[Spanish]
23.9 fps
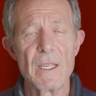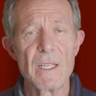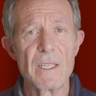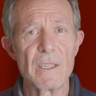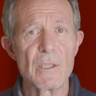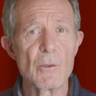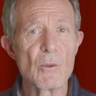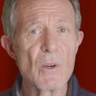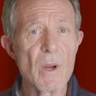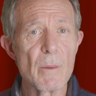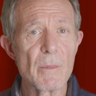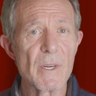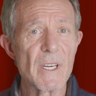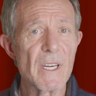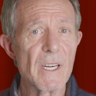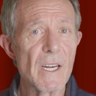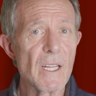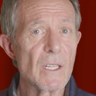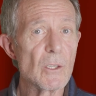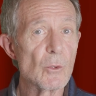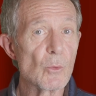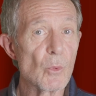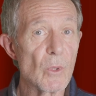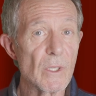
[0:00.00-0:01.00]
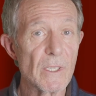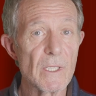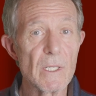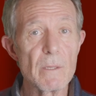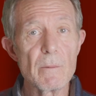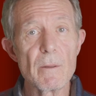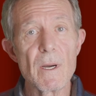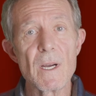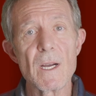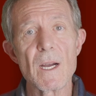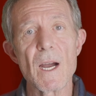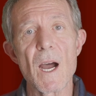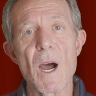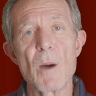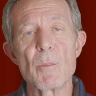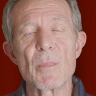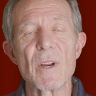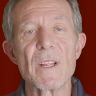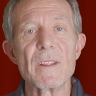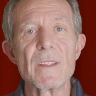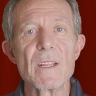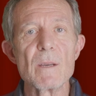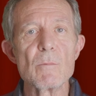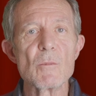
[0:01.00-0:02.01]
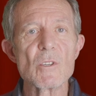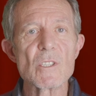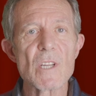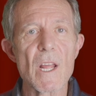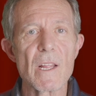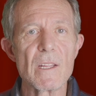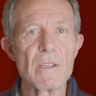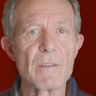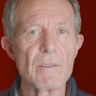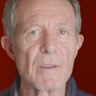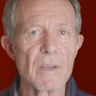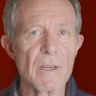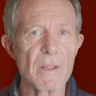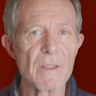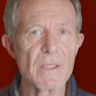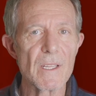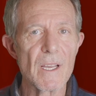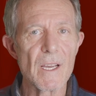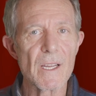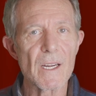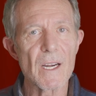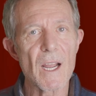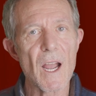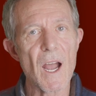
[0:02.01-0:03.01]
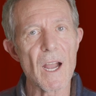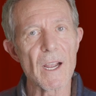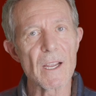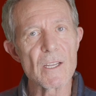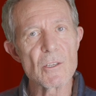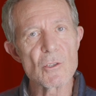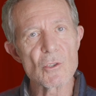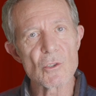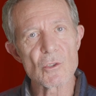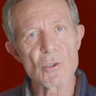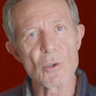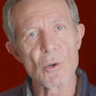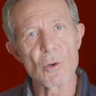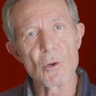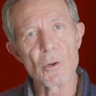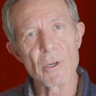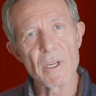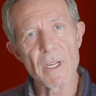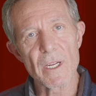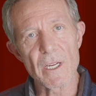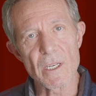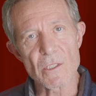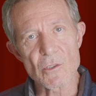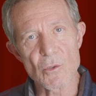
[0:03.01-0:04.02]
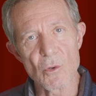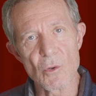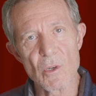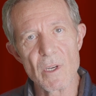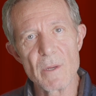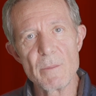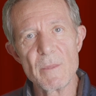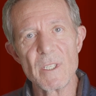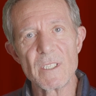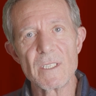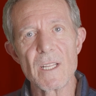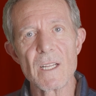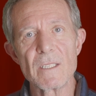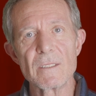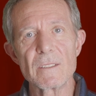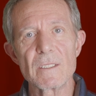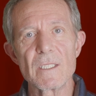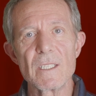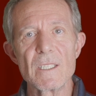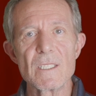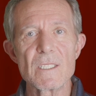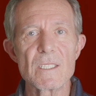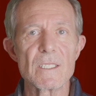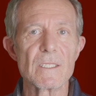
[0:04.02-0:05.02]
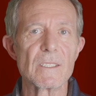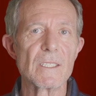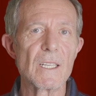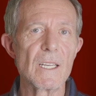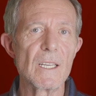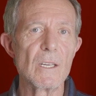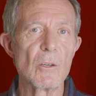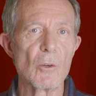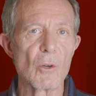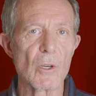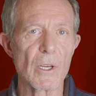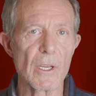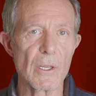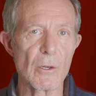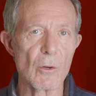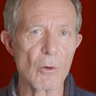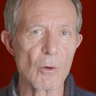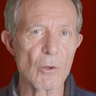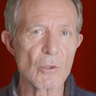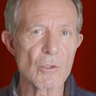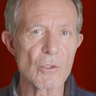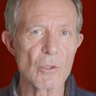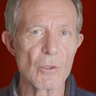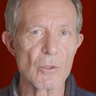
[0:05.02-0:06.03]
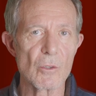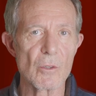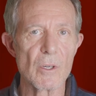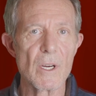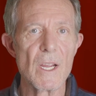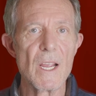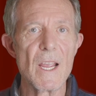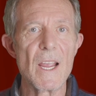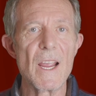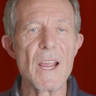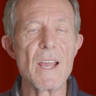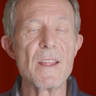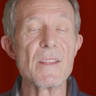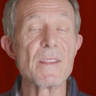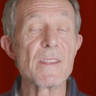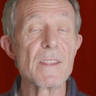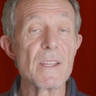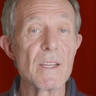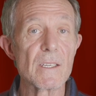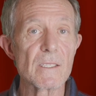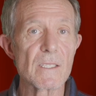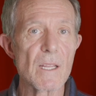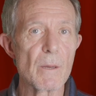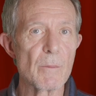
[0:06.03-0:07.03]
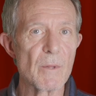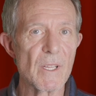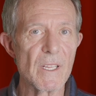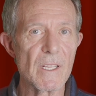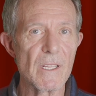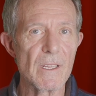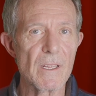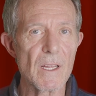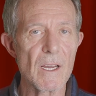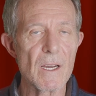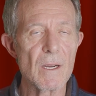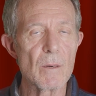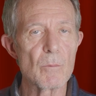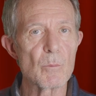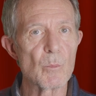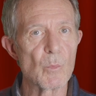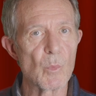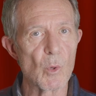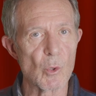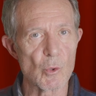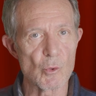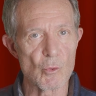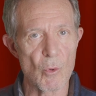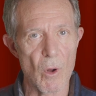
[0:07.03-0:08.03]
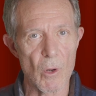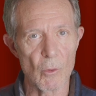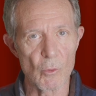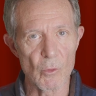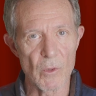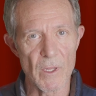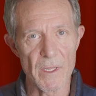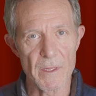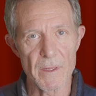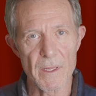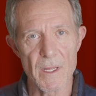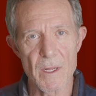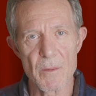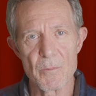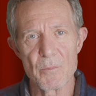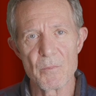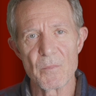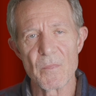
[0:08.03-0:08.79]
De una manera intuitiva aprendemos a diferenciar aquellos dolores que son limitantes de los que no lo son en cierta medida por su agudeza.